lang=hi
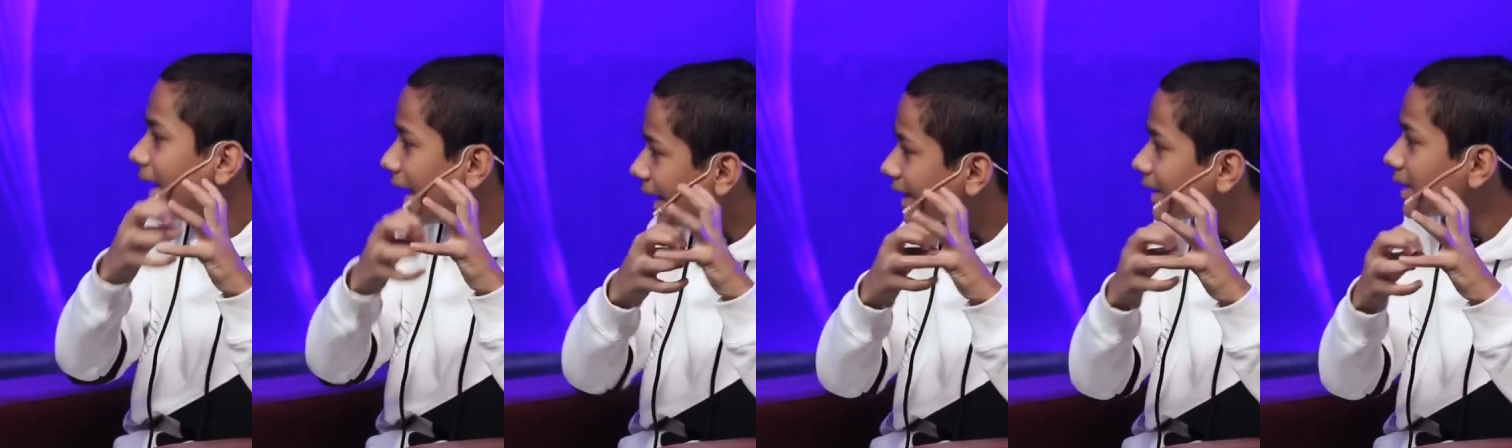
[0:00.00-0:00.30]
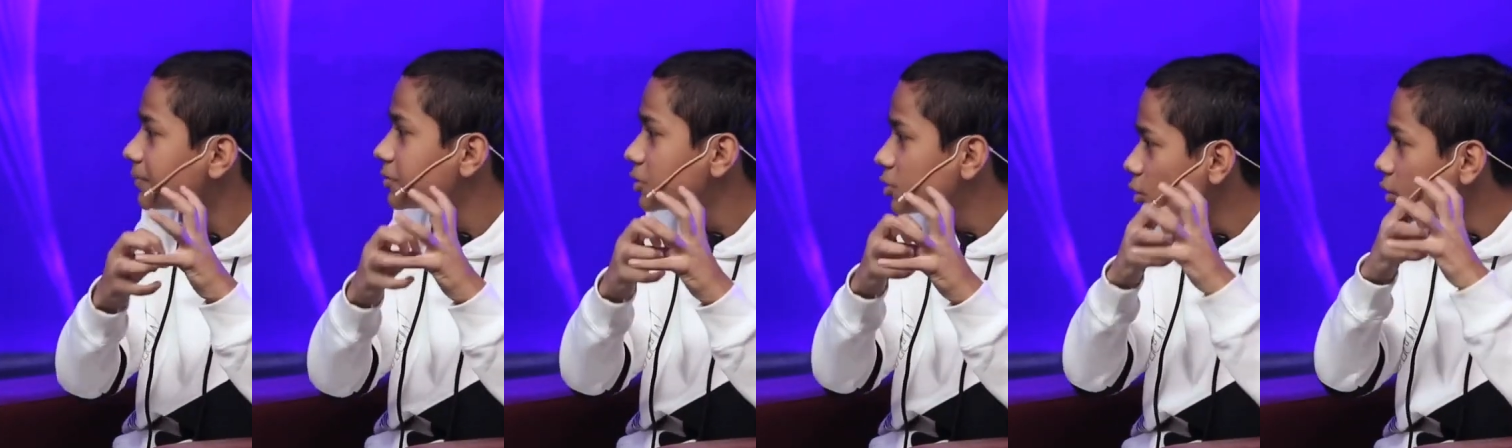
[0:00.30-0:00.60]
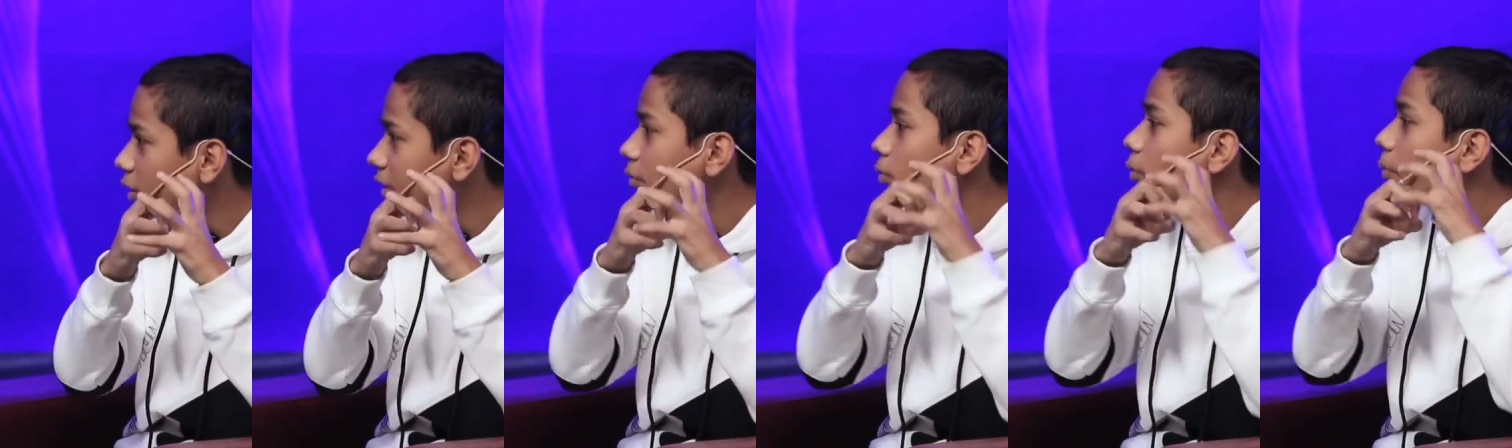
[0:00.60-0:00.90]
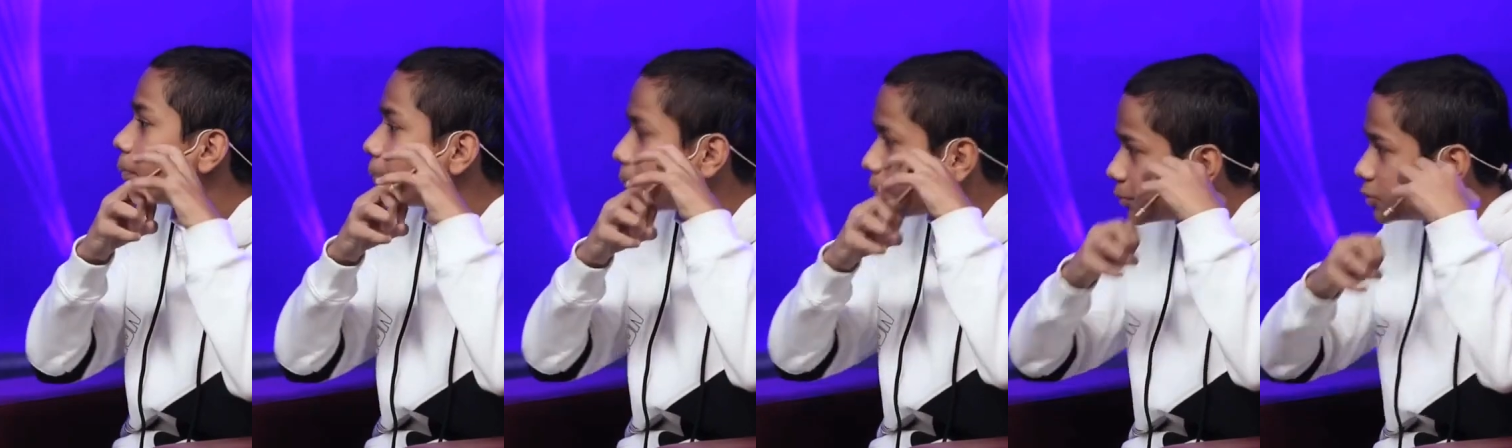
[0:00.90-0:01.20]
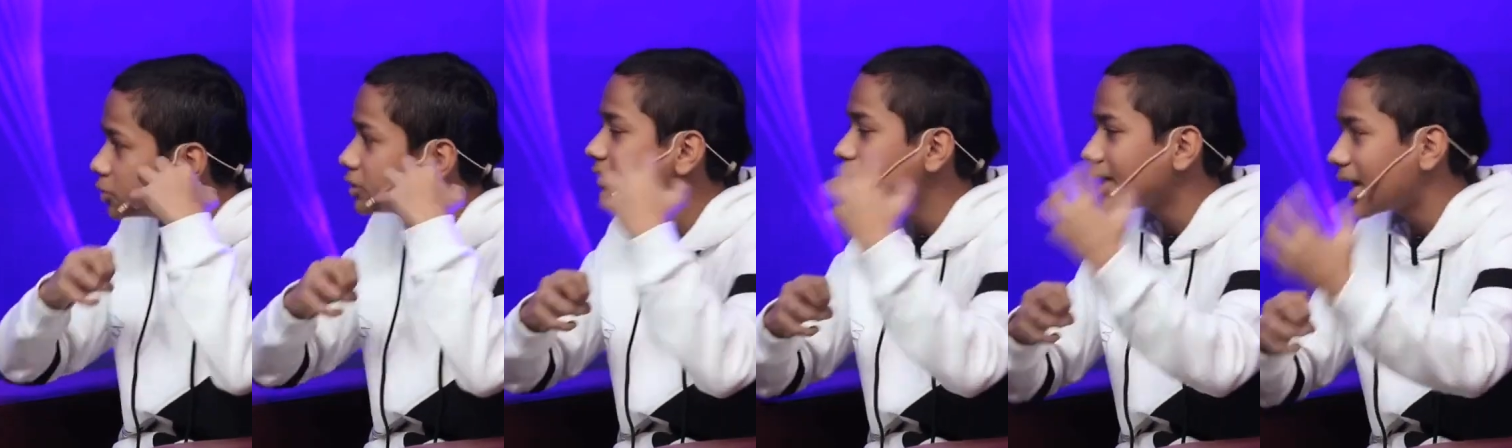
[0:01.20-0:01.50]
एक्लिप्स जो होगी वो
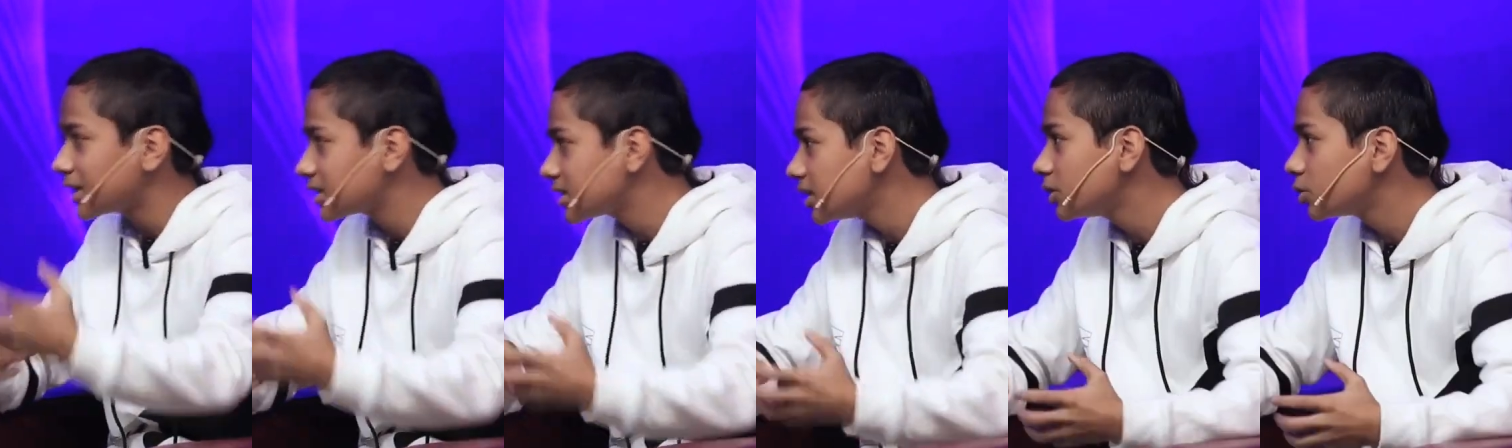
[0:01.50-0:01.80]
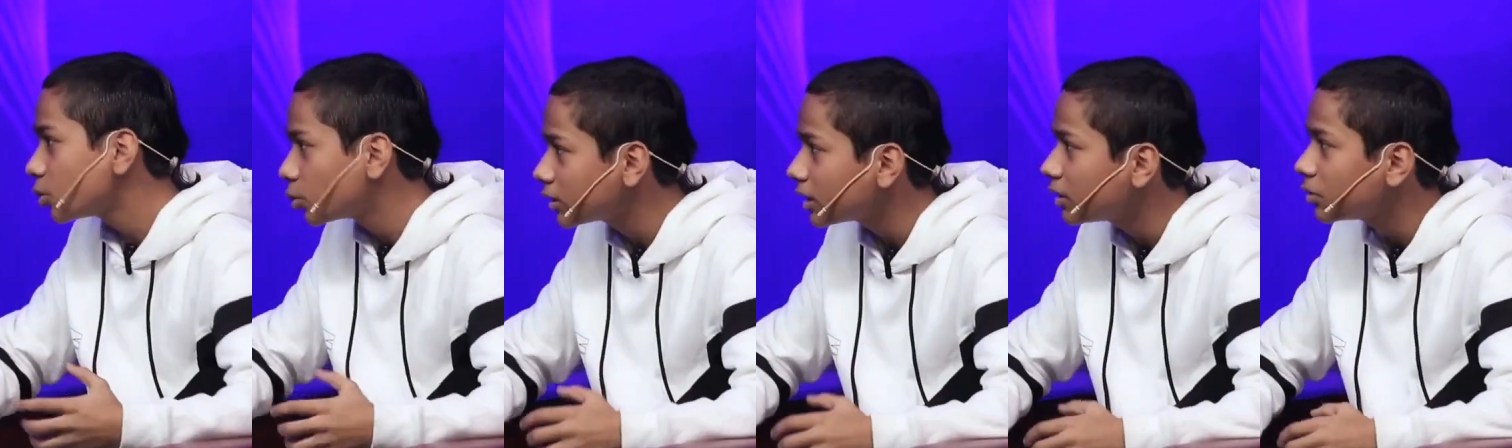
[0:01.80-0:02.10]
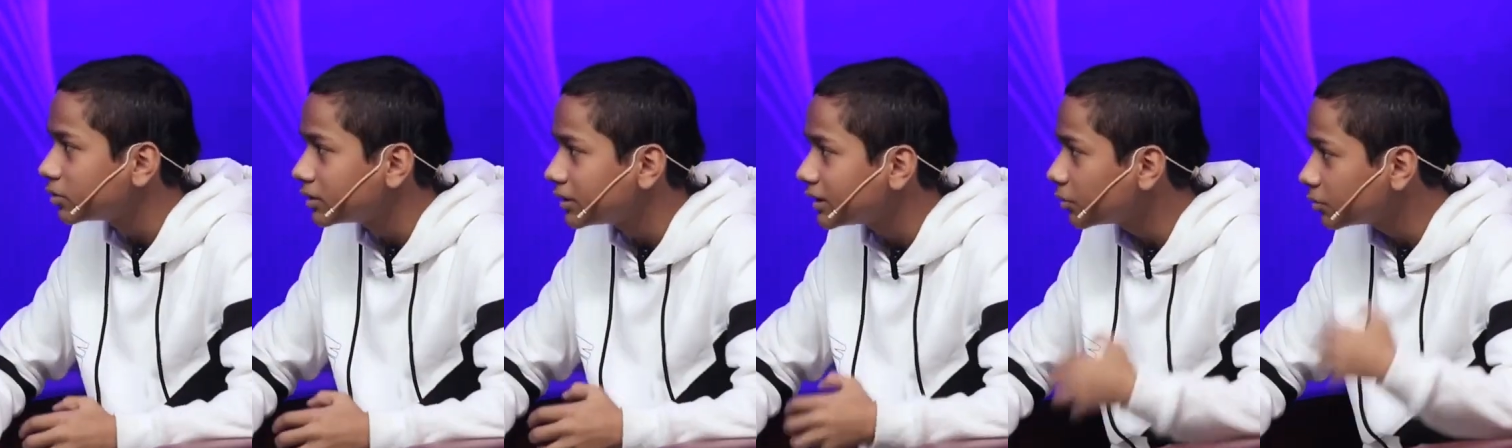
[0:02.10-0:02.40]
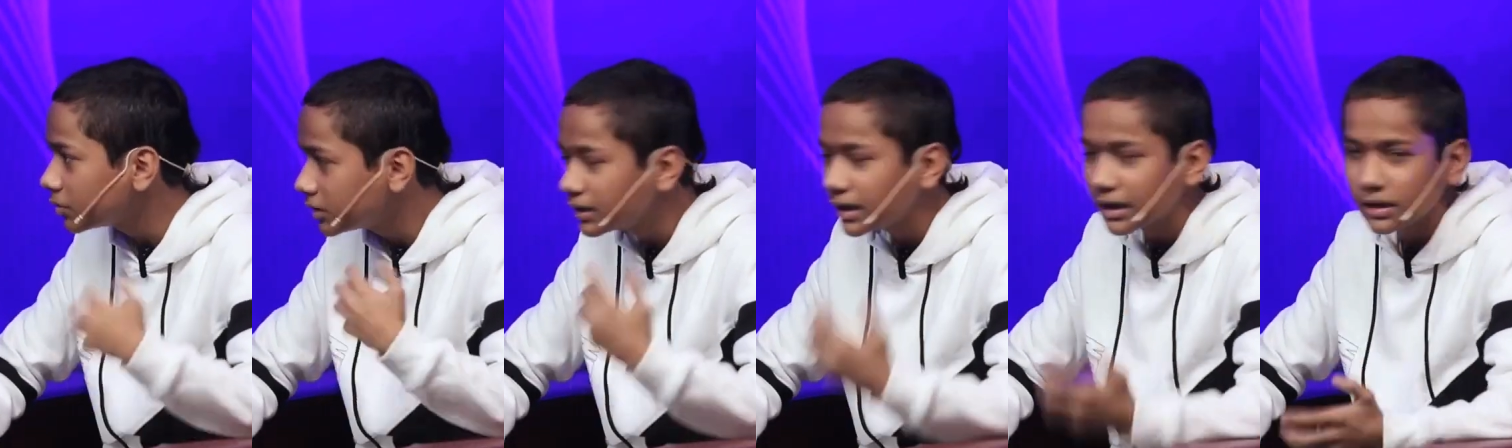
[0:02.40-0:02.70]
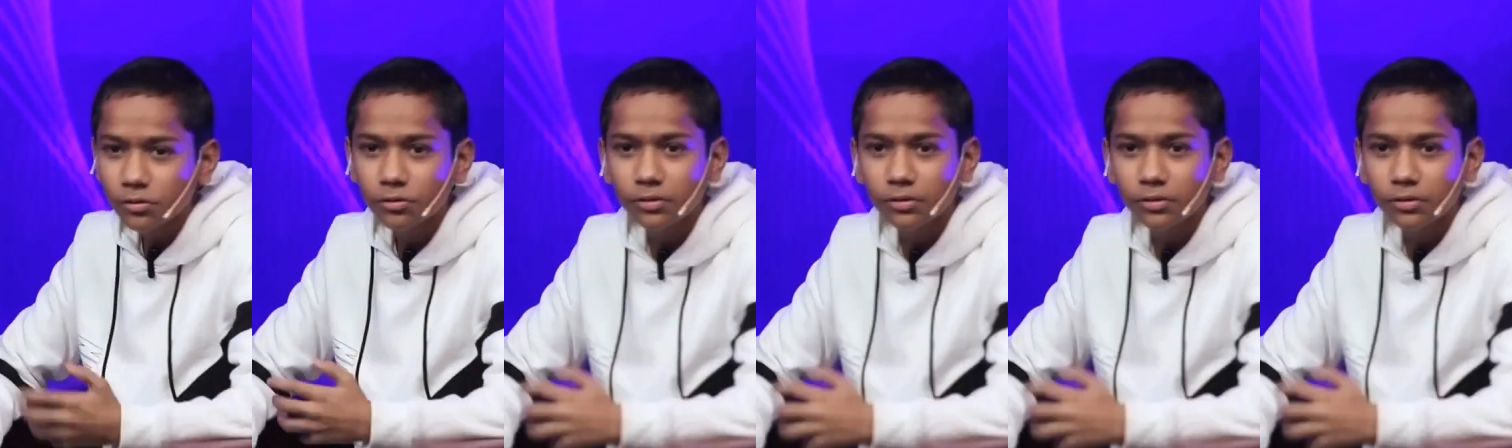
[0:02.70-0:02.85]
जिसे आजकल टोटल होती है उतनी नहीं